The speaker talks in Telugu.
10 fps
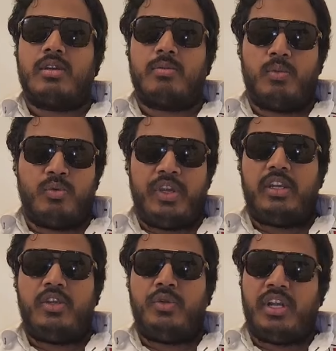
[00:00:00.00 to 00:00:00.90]
మూవీ
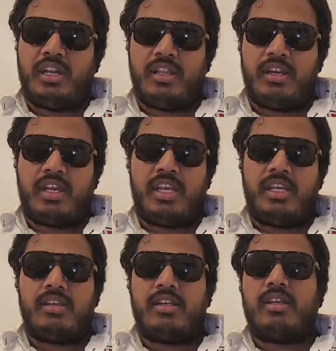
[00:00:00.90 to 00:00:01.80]
యూనిట్ అందరికీ
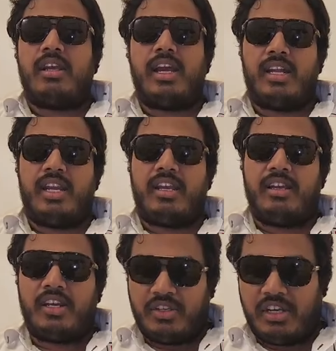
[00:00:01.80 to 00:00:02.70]
హ్యాపీ
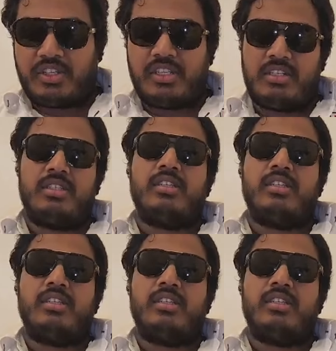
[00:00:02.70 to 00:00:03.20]
కంగ్రాచులేషన్స్